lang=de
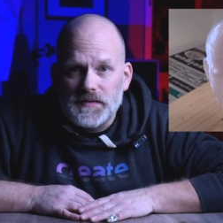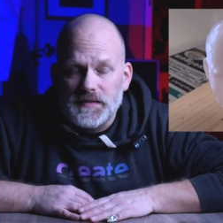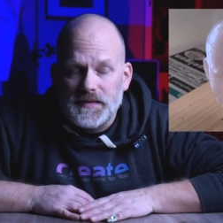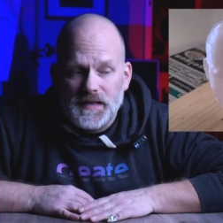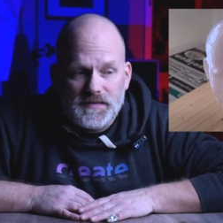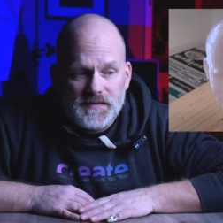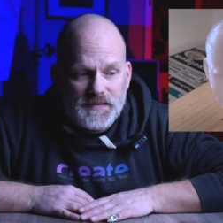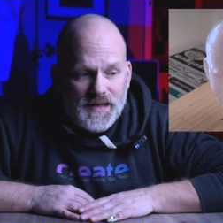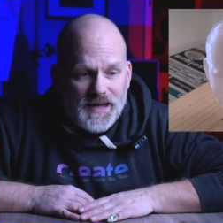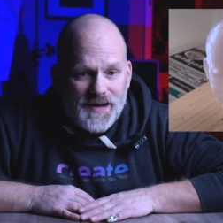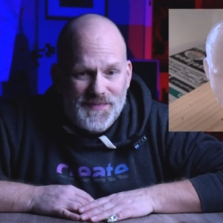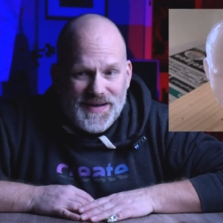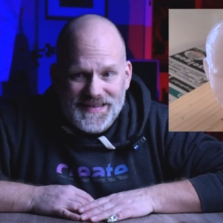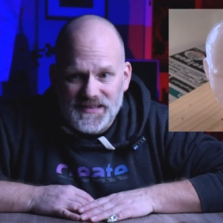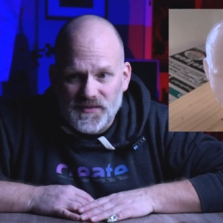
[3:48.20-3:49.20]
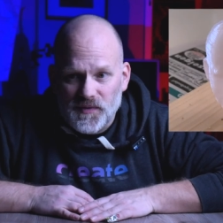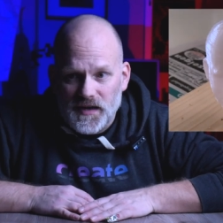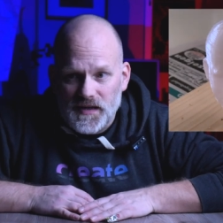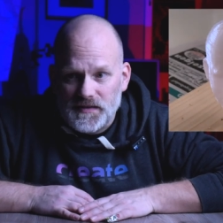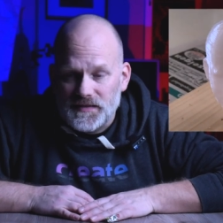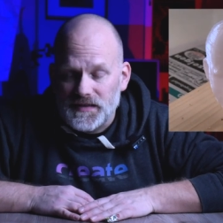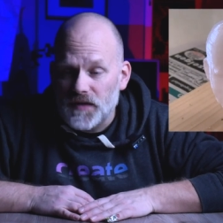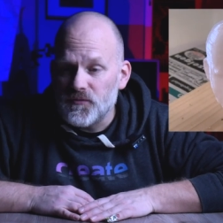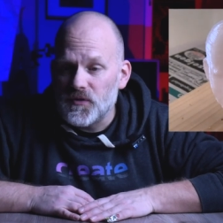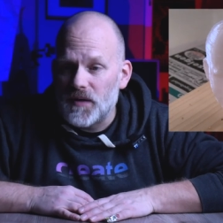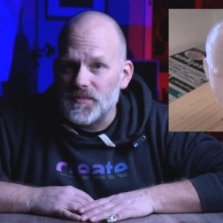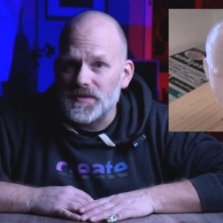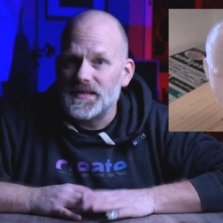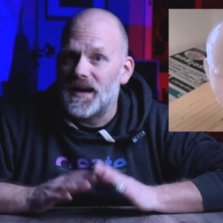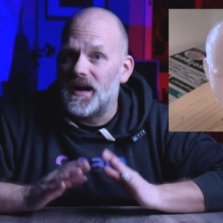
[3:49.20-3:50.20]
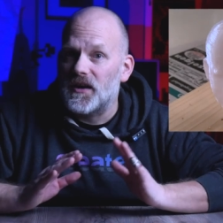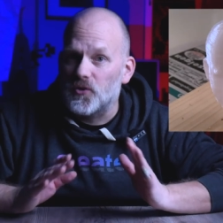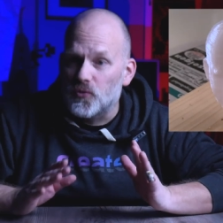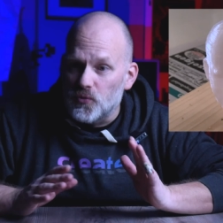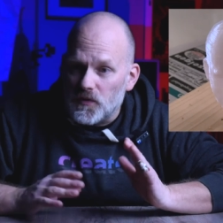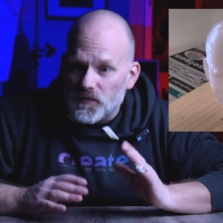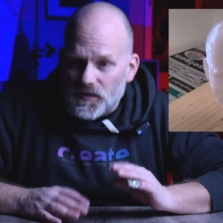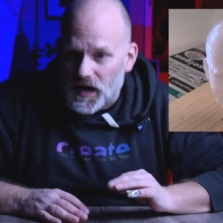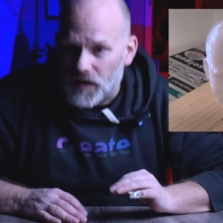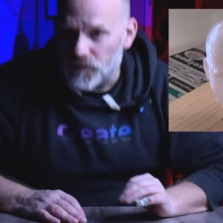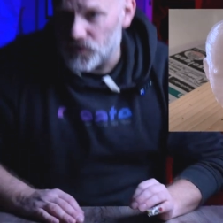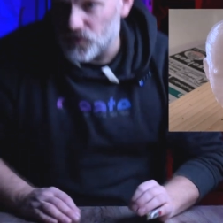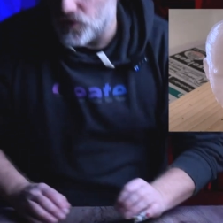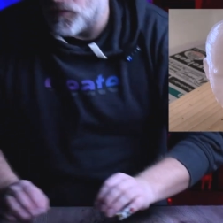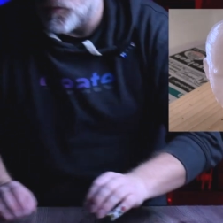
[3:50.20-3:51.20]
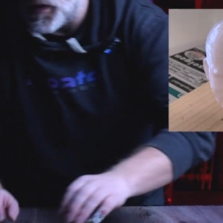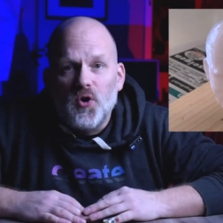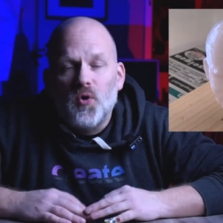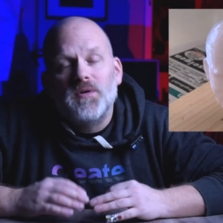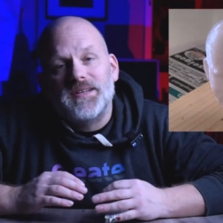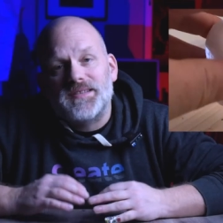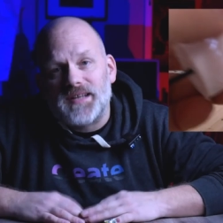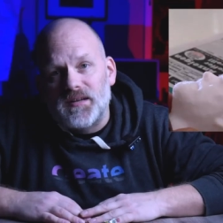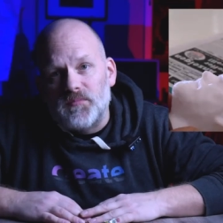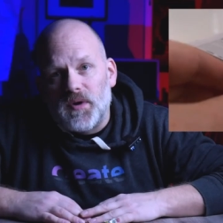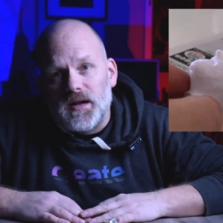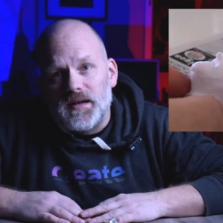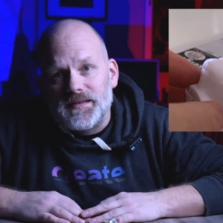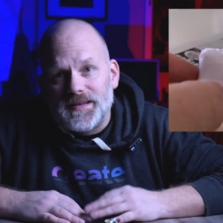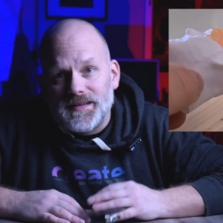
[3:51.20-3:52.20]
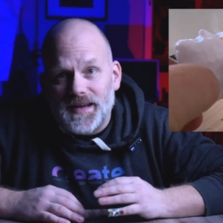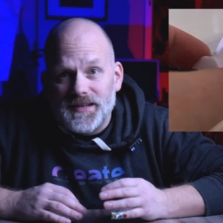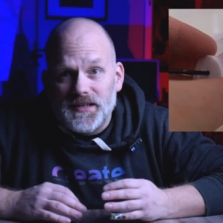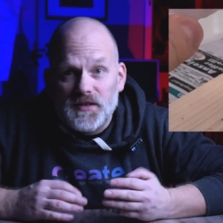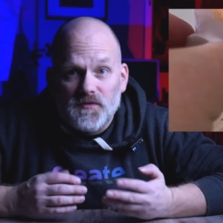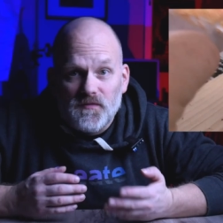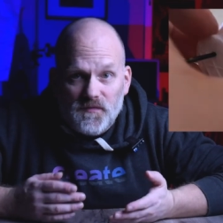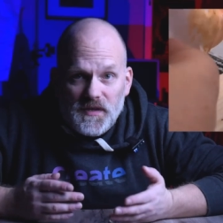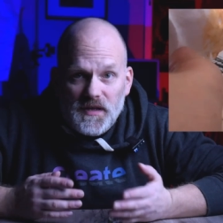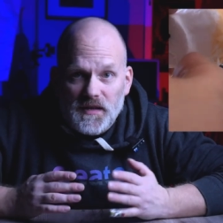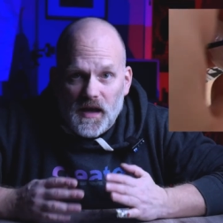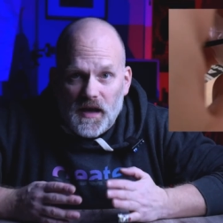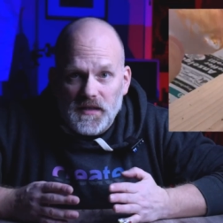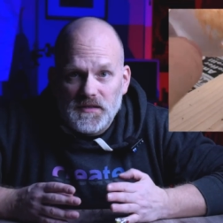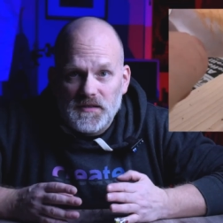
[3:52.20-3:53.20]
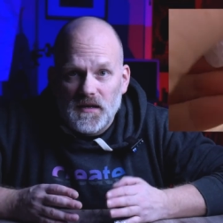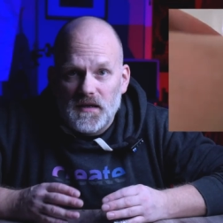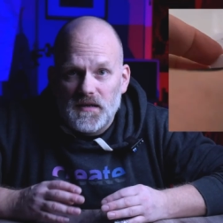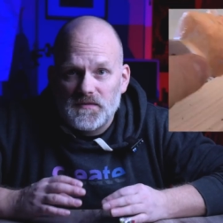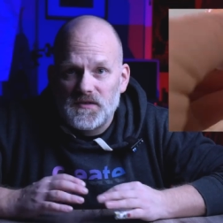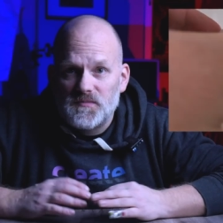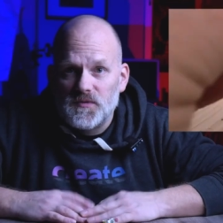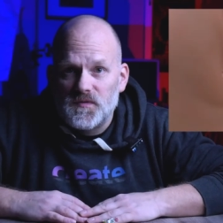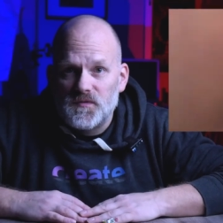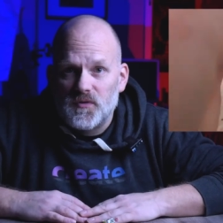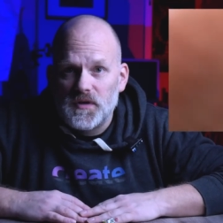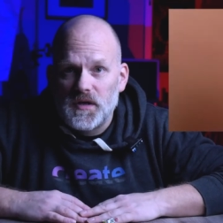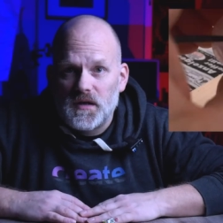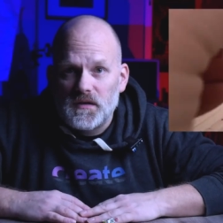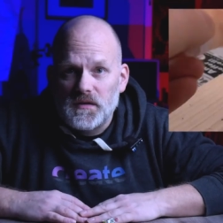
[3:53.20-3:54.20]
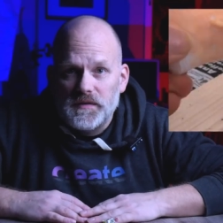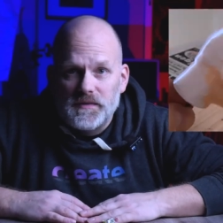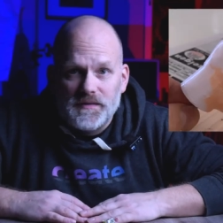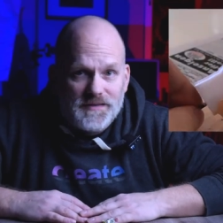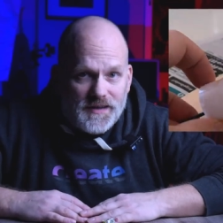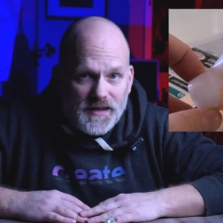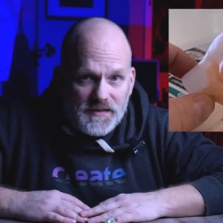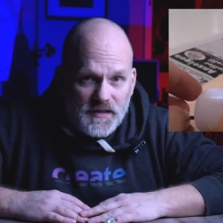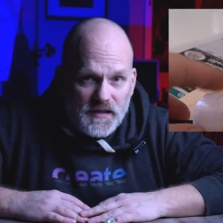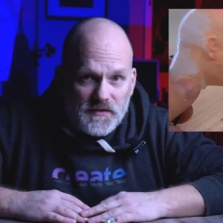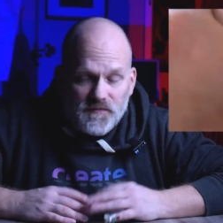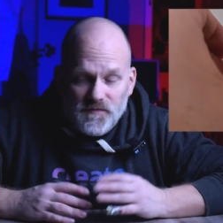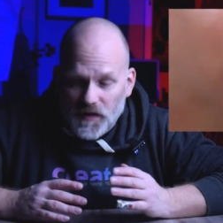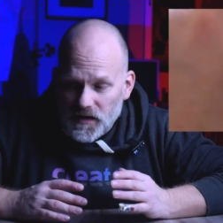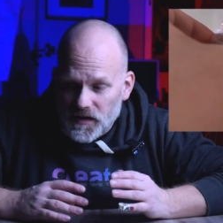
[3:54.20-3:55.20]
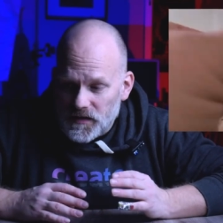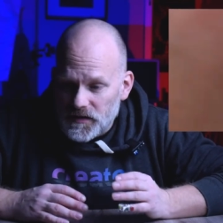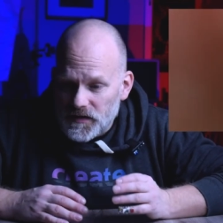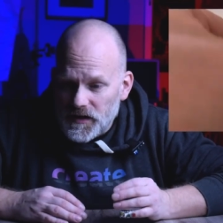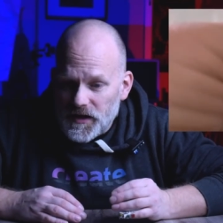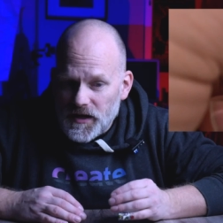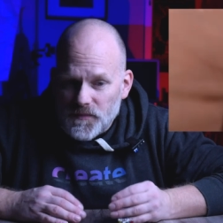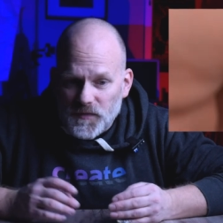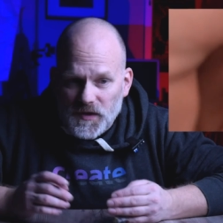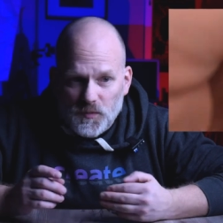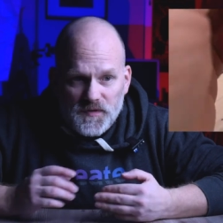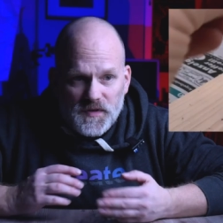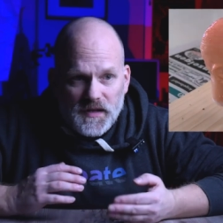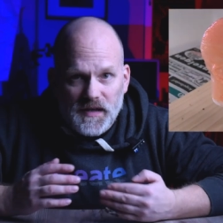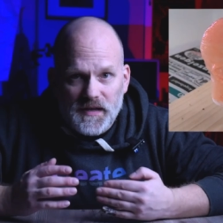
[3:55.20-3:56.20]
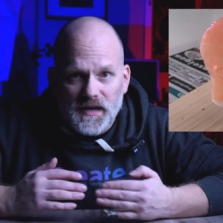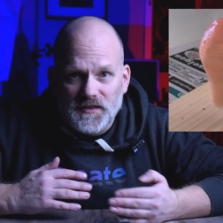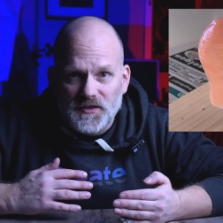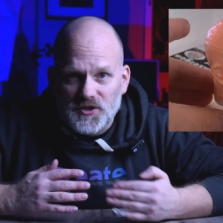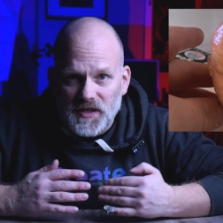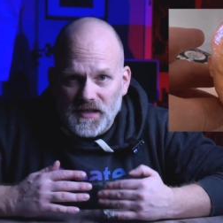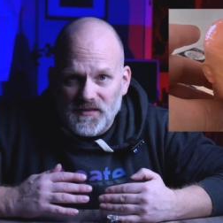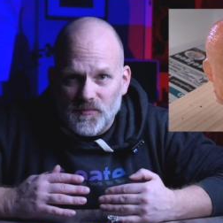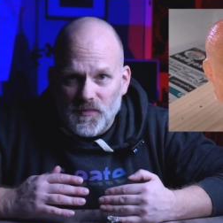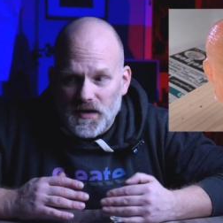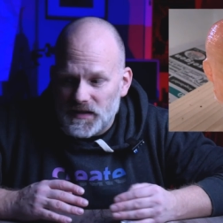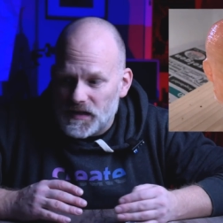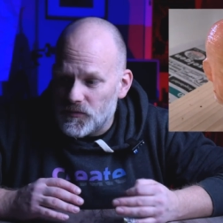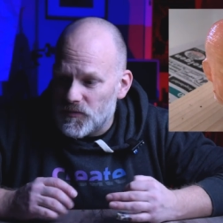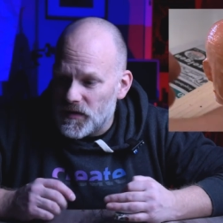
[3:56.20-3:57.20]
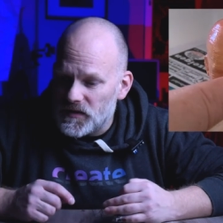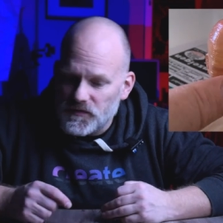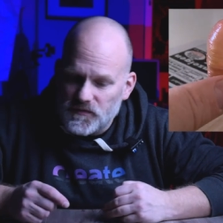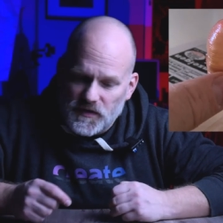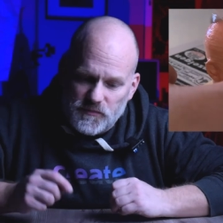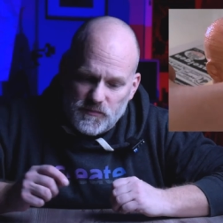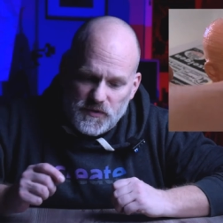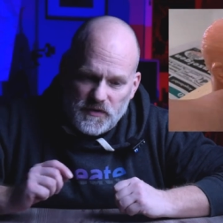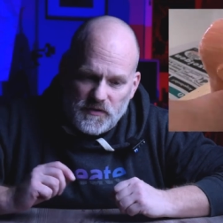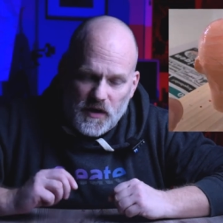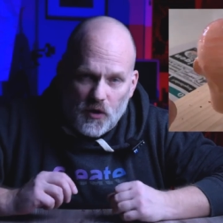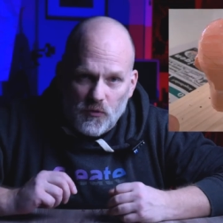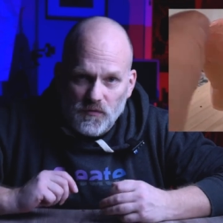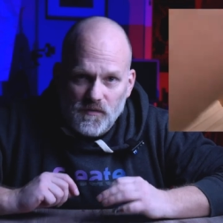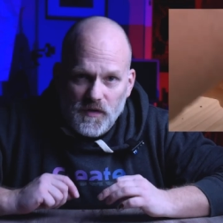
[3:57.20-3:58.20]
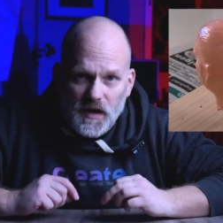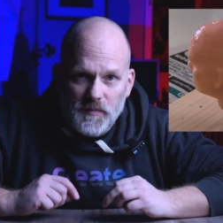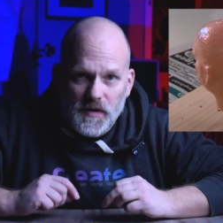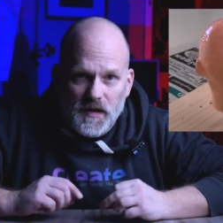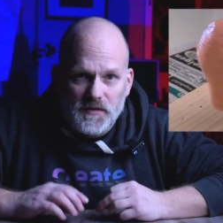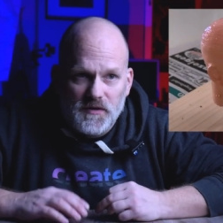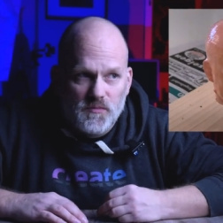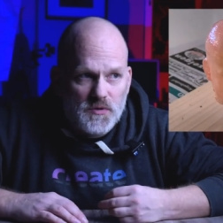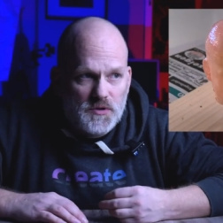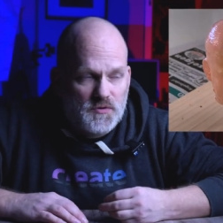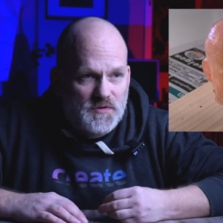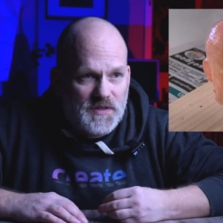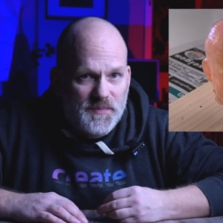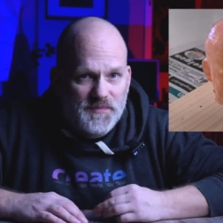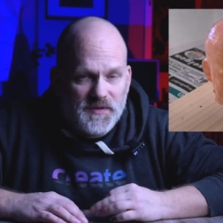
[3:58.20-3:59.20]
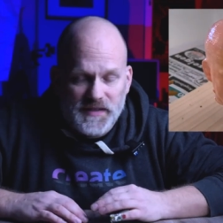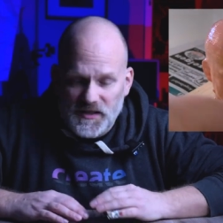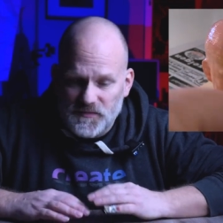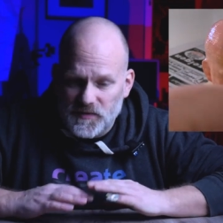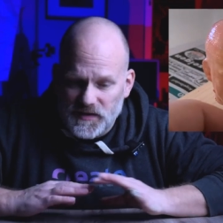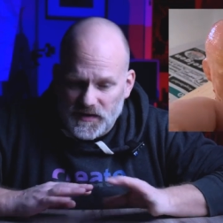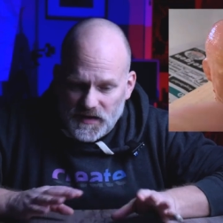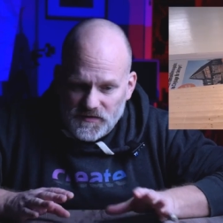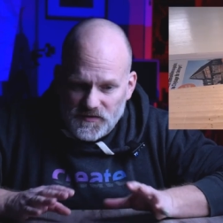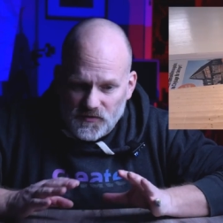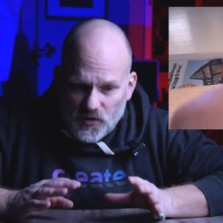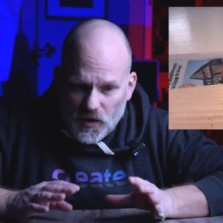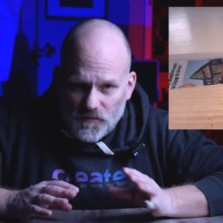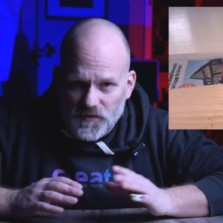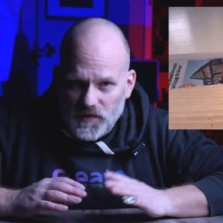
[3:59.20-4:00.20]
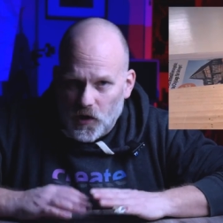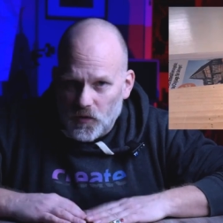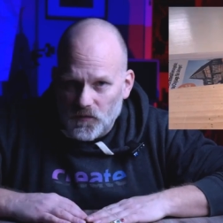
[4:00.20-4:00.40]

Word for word: den ganzen Kram angemalt. Dafür habe ich Acrylfarben genommen. Und das Anmalen ging eigentlich viel leichter, als ich mir vorher gedacht hatte, weil ich muss ja gar keine Schatten malen. Ich habe im Endeffekt mir eine Hautfarbe angemischt und habe dann erstmal den ganzen Kopf in